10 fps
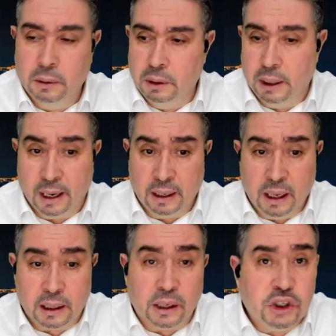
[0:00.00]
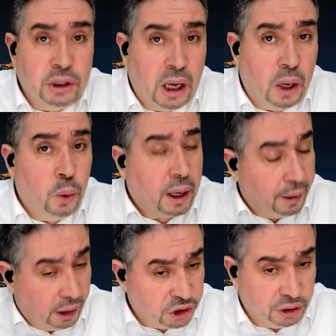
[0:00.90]
رانا خرجنا ورانا
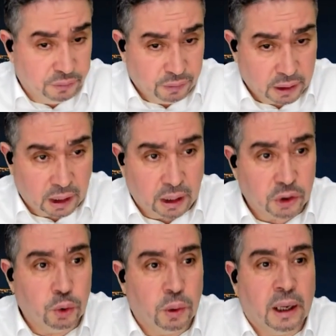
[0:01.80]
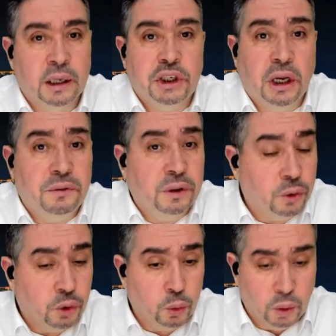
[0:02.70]
عشنا في الخارج ورانا شايفين
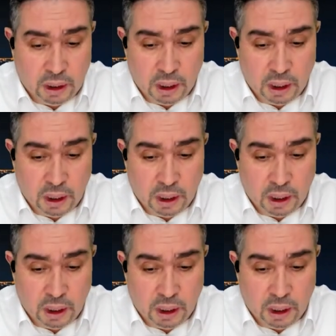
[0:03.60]
الدول